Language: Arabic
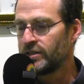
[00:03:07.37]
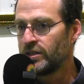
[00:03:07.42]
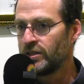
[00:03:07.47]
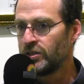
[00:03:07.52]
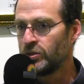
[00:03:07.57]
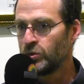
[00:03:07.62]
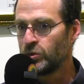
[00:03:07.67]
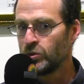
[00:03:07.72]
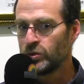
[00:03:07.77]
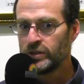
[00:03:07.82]

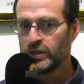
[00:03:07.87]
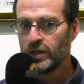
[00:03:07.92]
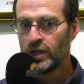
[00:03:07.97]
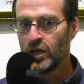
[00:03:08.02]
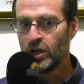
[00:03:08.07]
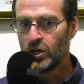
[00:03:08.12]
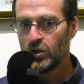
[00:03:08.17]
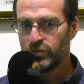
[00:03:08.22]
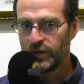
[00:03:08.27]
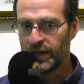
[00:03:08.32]
لليهود
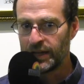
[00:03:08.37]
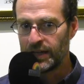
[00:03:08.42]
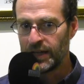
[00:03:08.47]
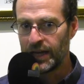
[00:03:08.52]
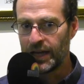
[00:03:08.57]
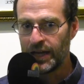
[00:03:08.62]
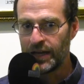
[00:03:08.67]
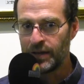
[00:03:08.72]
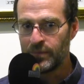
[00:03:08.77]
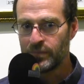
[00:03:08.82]
وفي هذا
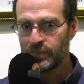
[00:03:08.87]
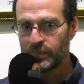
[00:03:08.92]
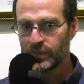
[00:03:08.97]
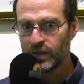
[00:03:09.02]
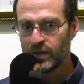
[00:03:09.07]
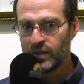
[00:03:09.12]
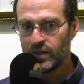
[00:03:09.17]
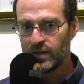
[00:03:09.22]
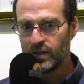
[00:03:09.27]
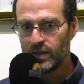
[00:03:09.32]
العام
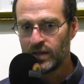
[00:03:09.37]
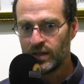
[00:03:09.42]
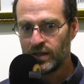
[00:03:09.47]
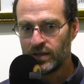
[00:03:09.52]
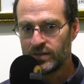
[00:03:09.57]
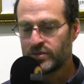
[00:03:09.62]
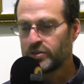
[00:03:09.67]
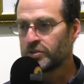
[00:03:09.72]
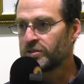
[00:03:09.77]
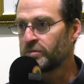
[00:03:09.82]

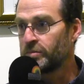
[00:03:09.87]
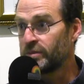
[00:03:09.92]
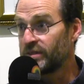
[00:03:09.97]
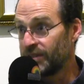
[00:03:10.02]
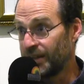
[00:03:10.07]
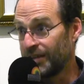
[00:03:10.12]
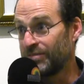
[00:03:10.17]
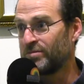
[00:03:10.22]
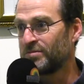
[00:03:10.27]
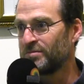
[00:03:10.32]
آه، زرت
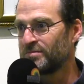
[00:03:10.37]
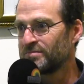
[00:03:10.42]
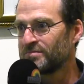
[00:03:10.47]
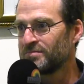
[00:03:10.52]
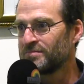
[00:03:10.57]
بزاف